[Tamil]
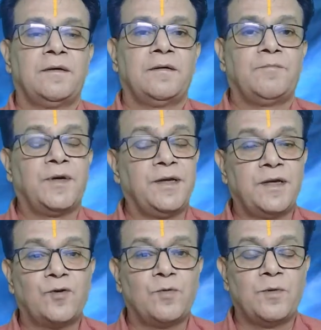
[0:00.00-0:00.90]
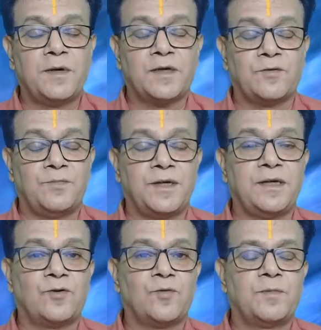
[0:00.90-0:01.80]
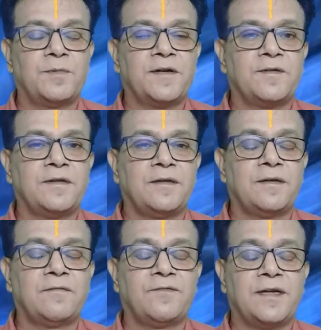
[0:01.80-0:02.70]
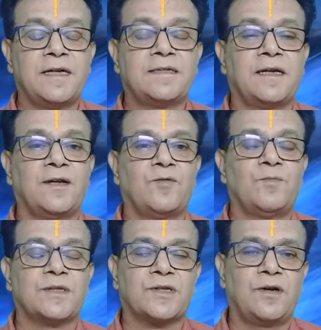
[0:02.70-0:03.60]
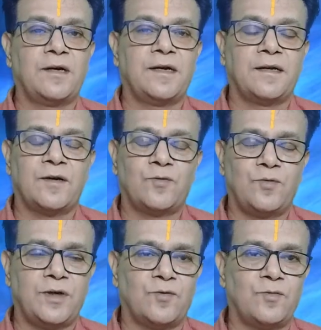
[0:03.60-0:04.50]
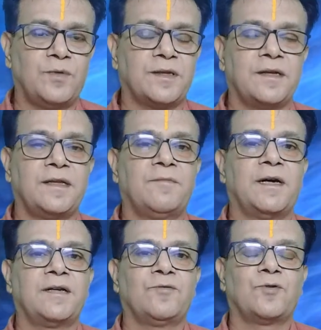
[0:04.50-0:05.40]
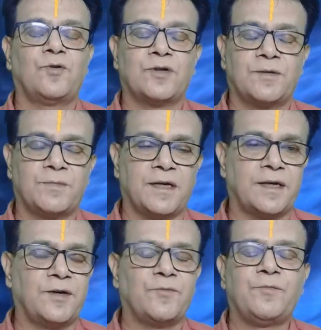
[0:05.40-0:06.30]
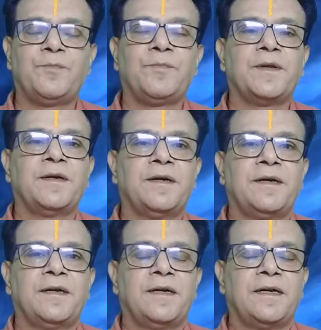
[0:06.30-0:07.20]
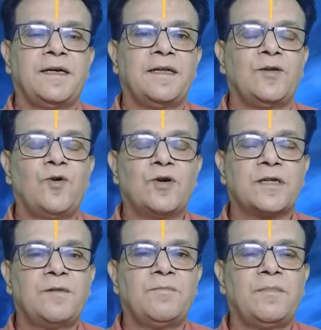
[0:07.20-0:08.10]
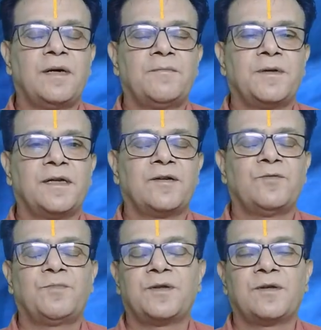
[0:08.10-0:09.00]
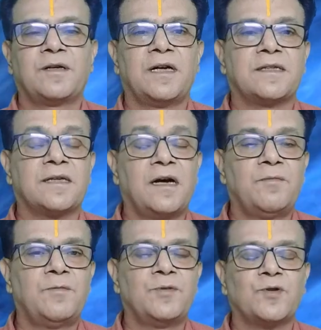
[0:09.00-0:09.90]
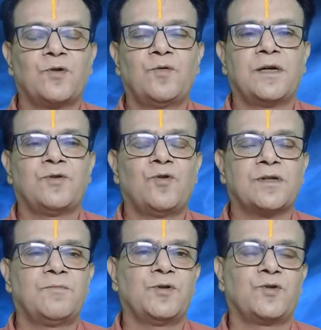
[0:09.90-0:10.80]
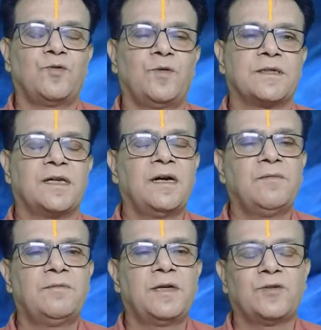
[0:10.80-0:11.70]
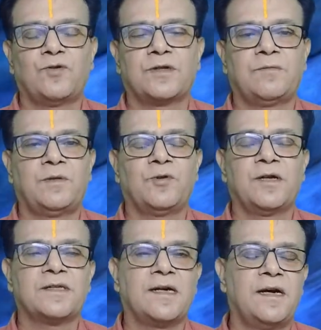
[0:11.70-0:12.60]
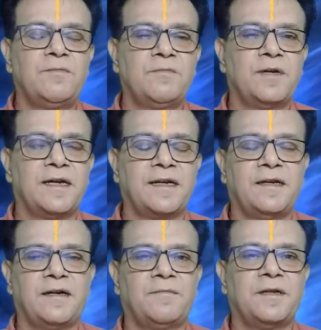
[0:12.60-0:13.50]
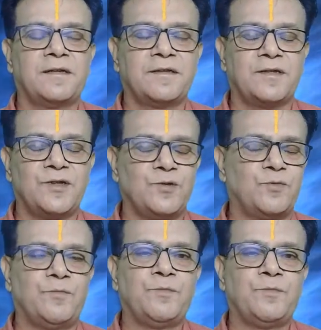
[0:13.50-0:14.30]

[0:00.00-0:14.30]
பெரிய குடும்பமாக இருக்கும் பெரிய குடும்பம்னா வந்து ஃபினான்ஷியலி ரொம்ப ஸ்ட்ராங்காக இருக்கக்கூடிய குடும்பத்தில் இந்த மாதிரி ஒரு தோஷம் தாங்கிடும் இது தோஷம் அப்படின்றது பித்திருக்கள் சாபம்னு சொல்லுவா தோஷம்னு சொல்லுவா சாபமாக தோஷமாக முதல்ல சாபம்னா என்ன அப்படின்றத தெரிஞ்சுப்போம்